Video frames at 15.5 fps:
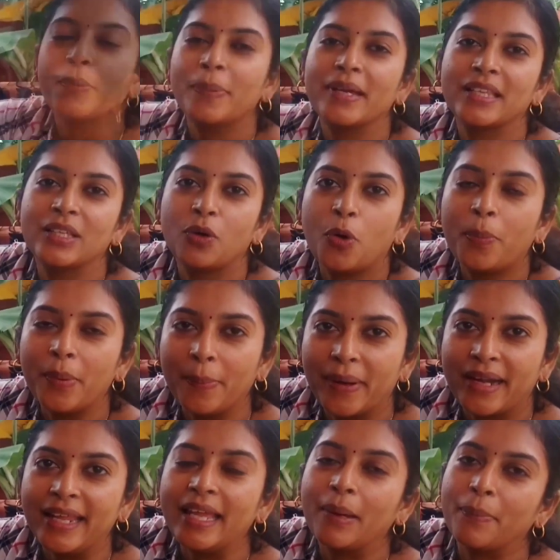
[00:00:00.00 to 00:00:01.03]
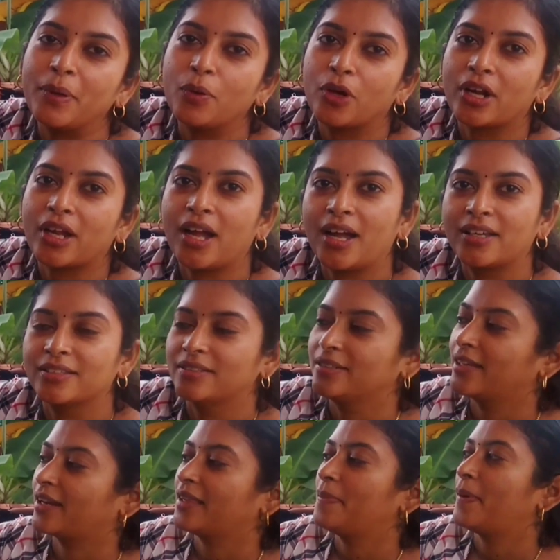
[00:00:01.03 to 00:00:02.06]
இப்போ இதை ஓப்பன் பண்ணி எப்படி ஒர்க்
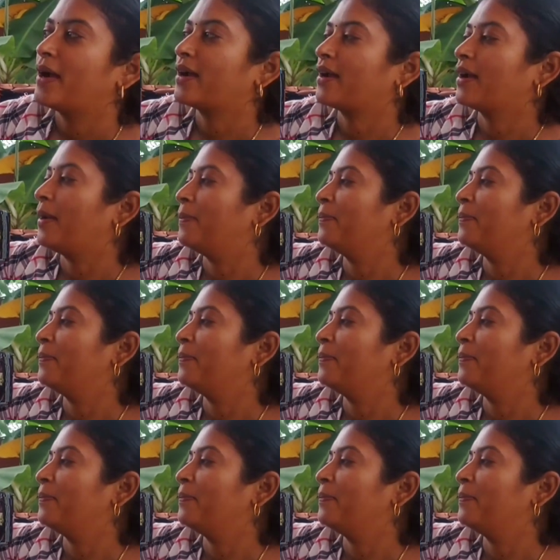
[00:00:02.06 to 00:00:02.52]
ஆகுதுங்கிறத பார்க்கலாம்